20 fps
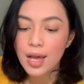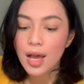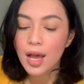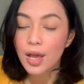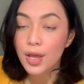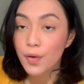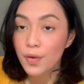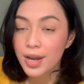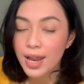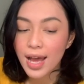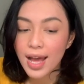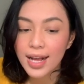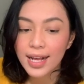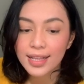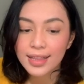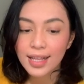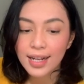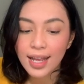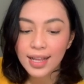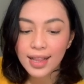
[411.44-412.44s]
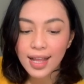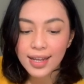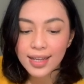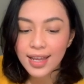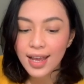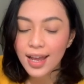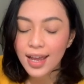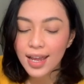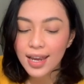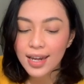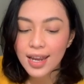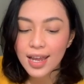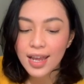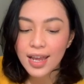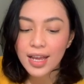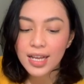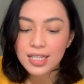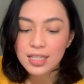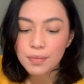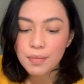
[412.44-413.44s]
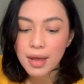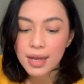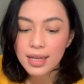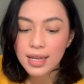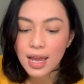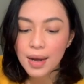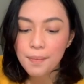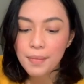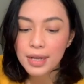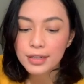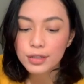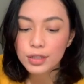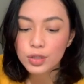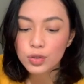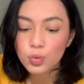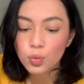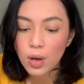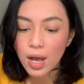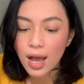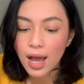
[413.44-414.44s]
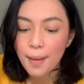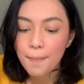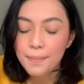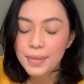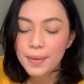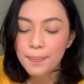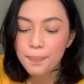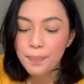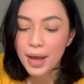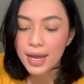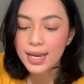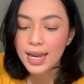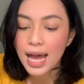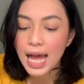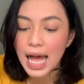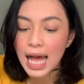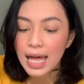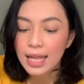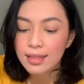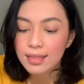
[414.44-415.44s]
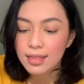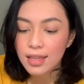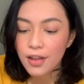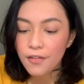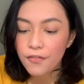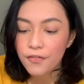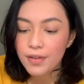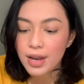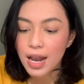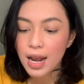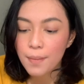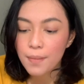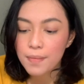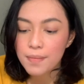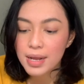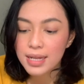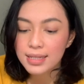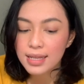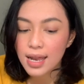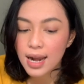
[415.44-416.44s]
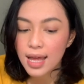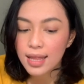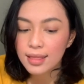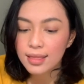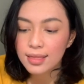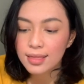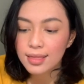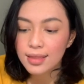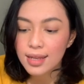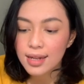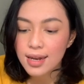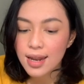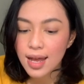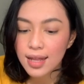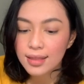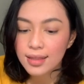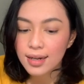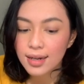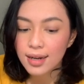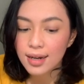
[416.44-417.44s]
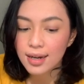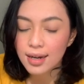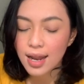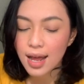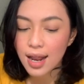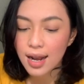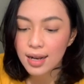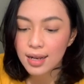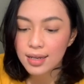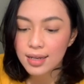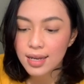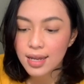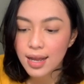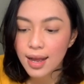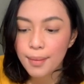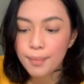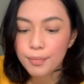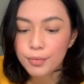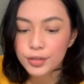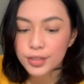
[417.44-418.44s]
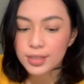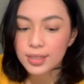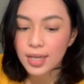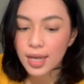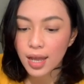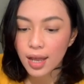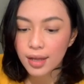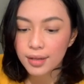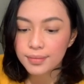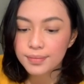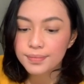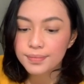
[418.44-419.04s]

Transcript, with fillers: Yaudah kita lihat lagi yang E deh. Sebagian mahasiswa MIPA yang aktif dalam pembelajaran tidak terkenal di kampusnya